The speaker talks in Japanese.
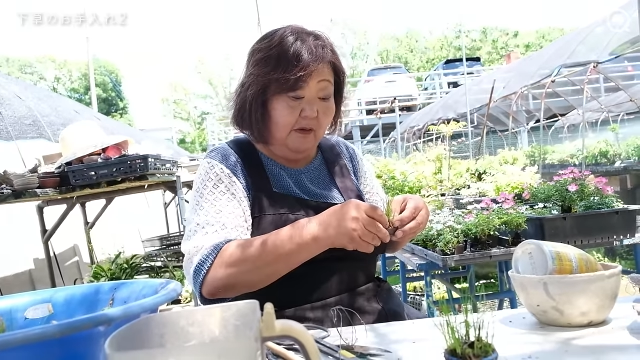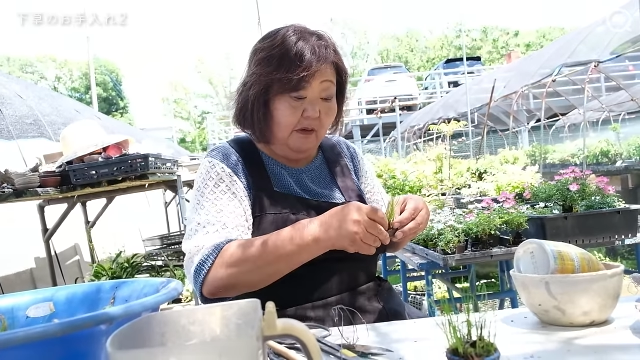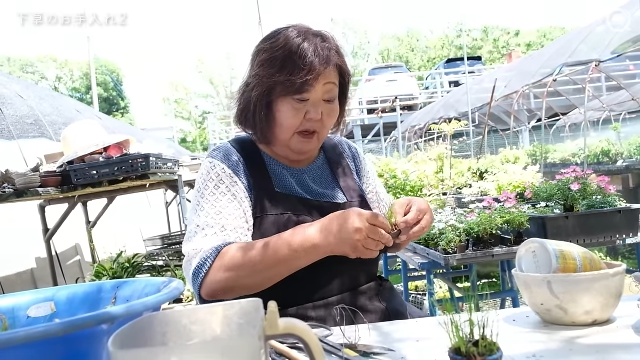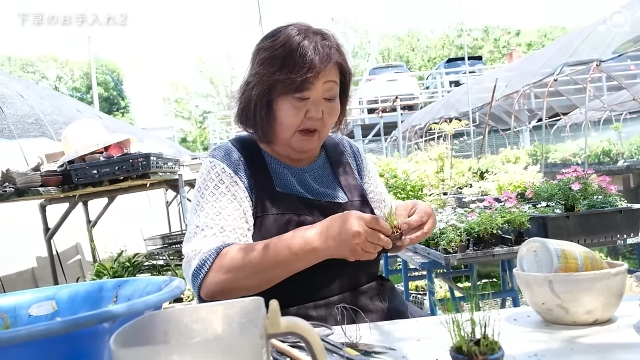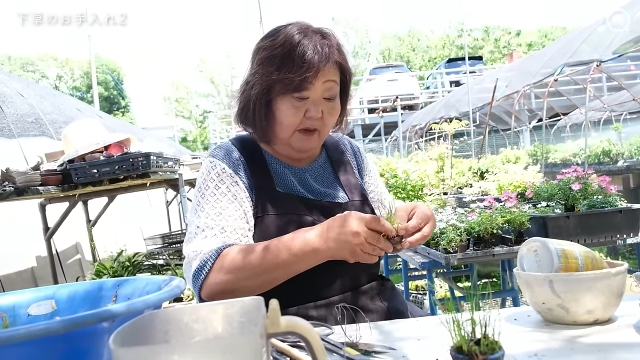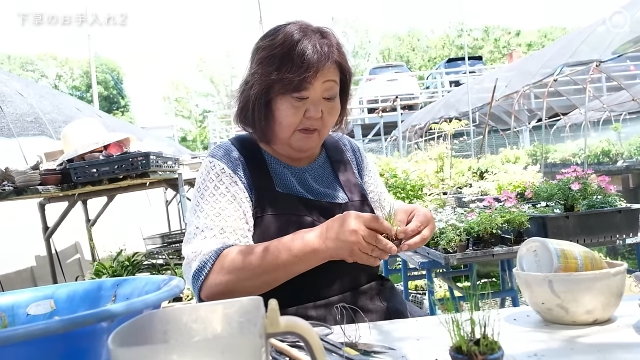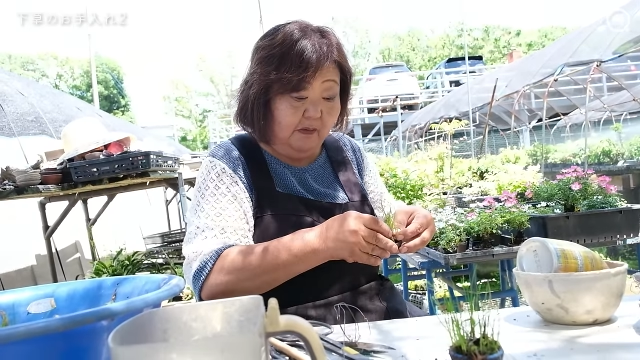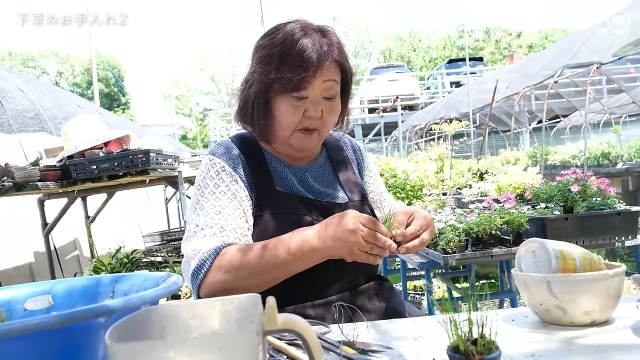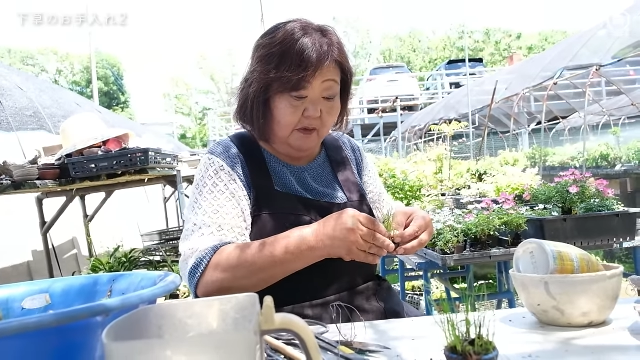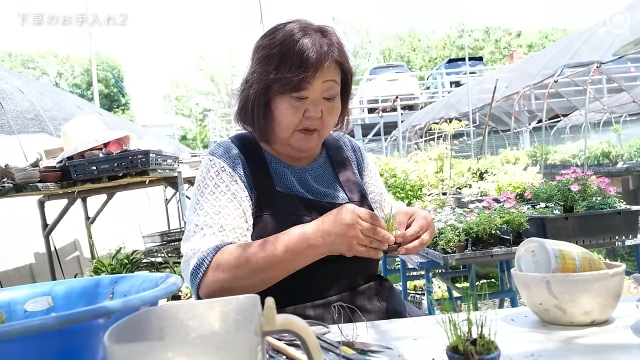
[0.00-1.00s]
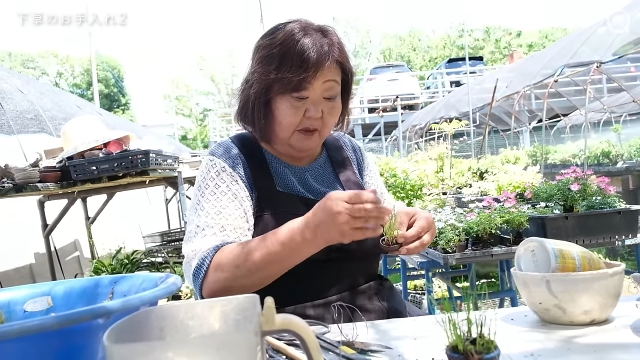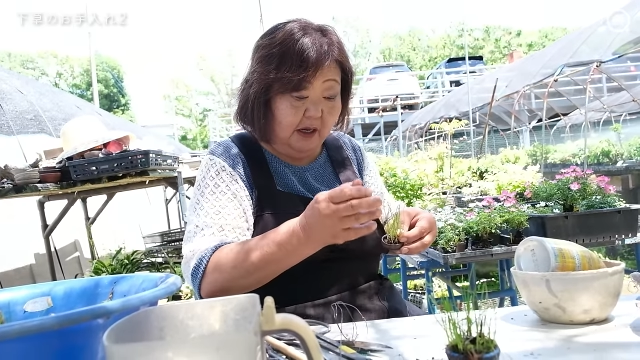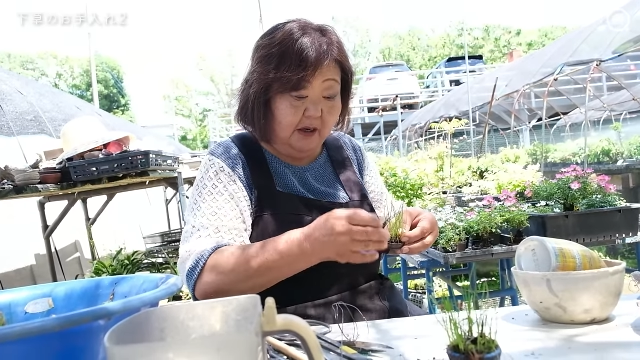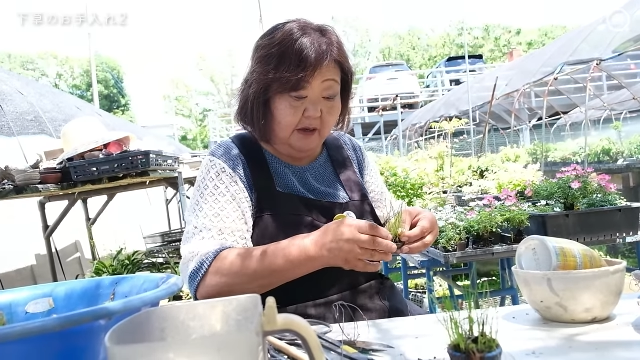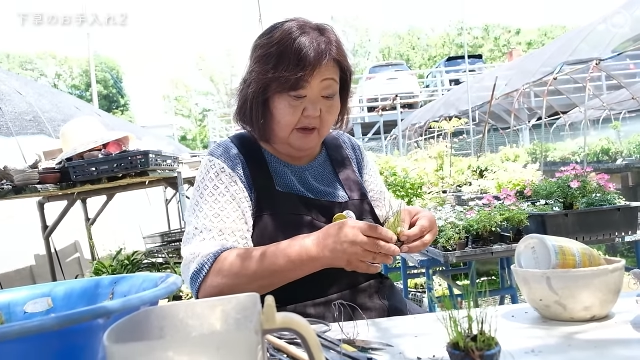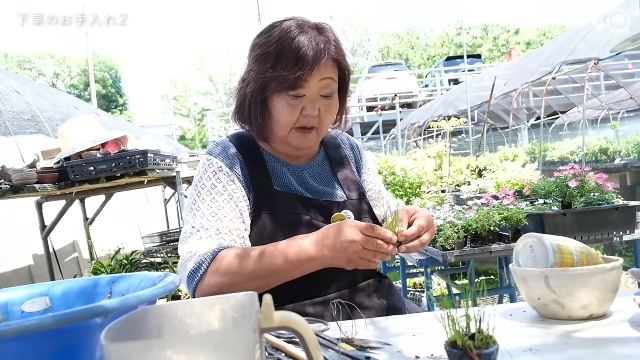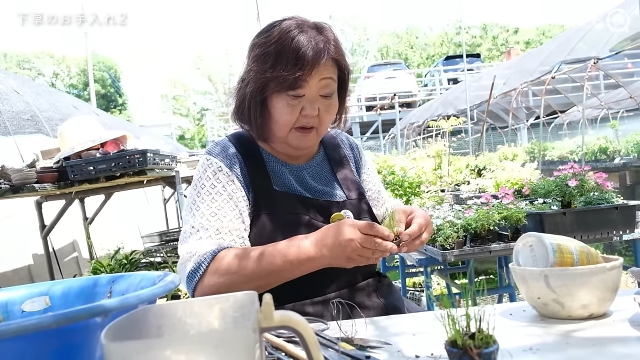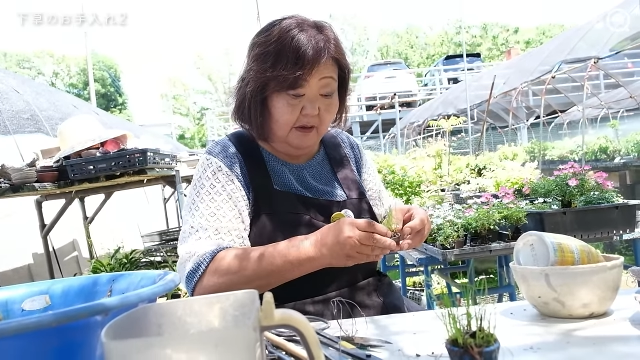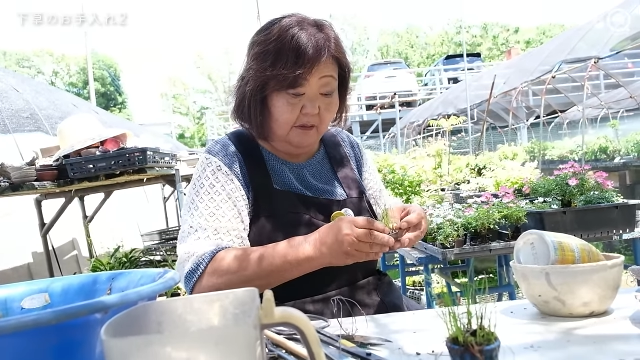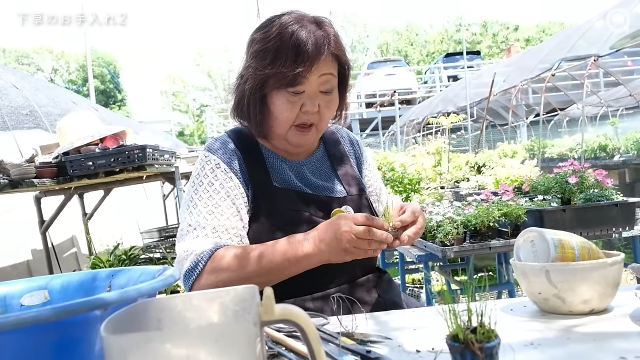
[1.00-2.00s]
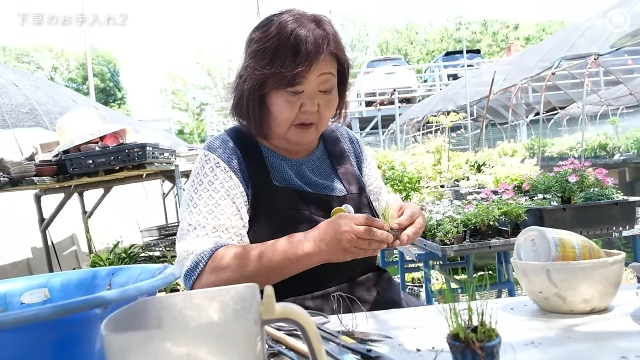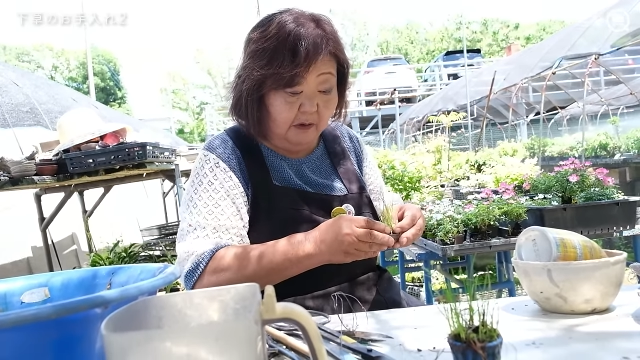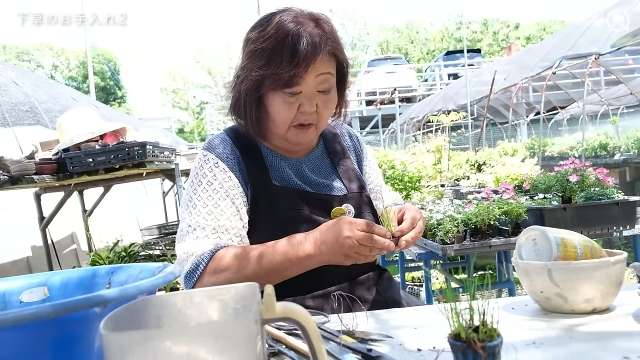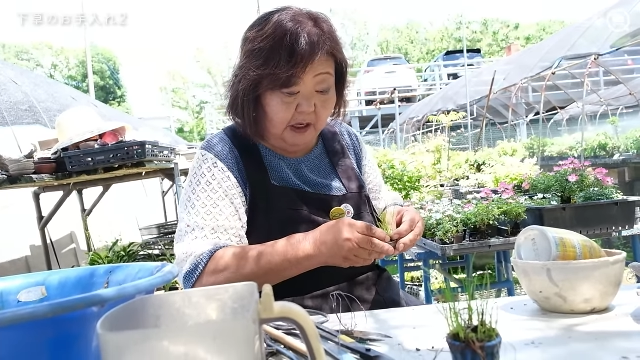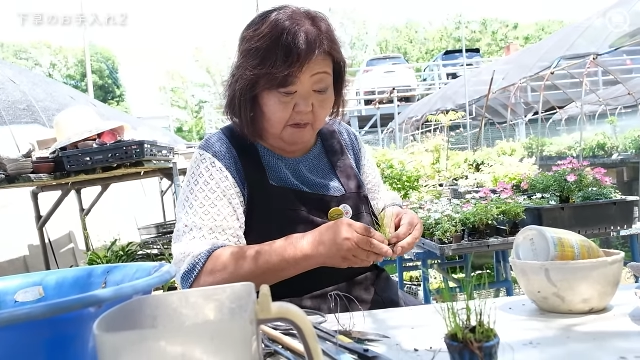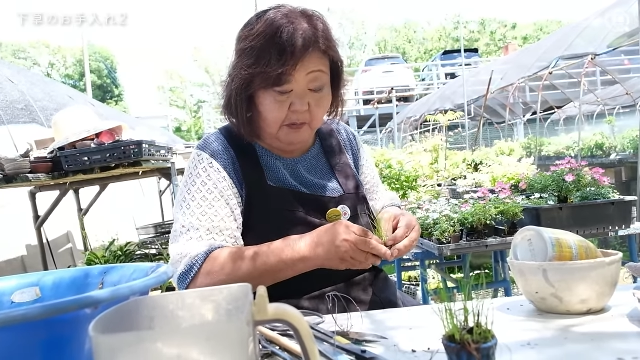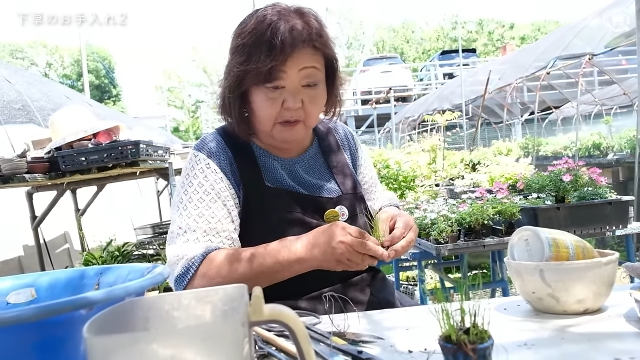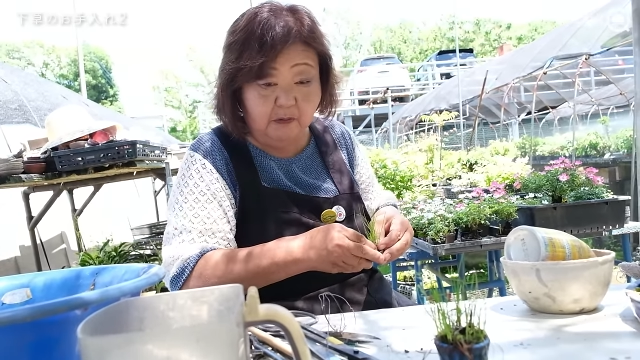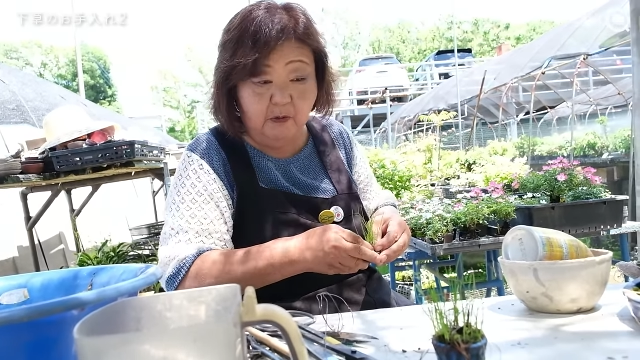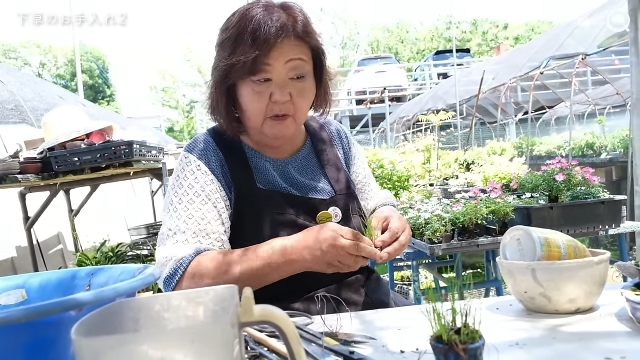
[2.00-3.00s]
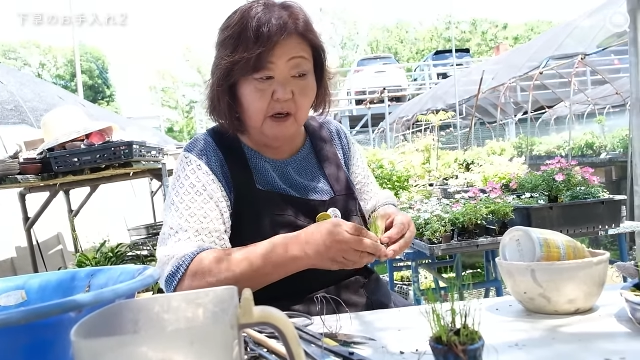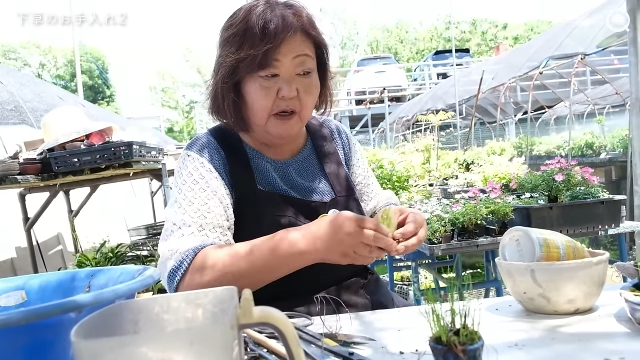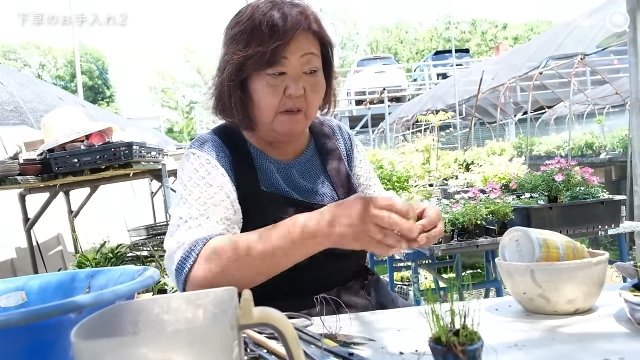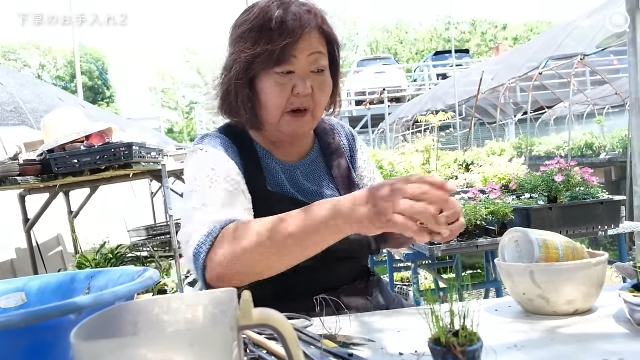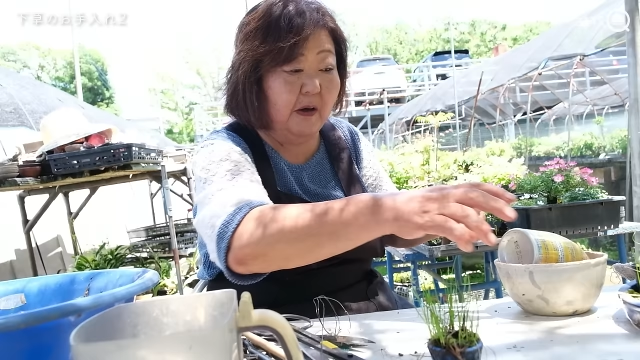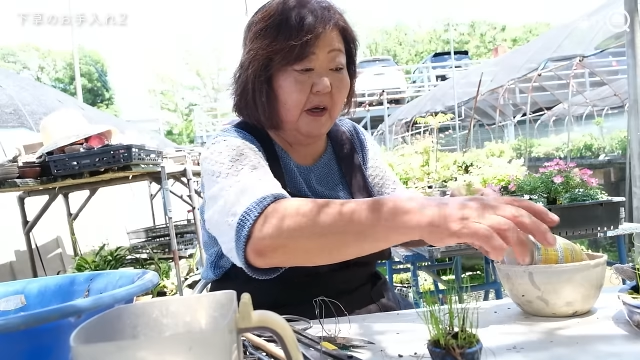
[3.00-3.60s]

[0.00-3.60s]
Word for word: ね、水草。丸っこい葉っぱのものがあれば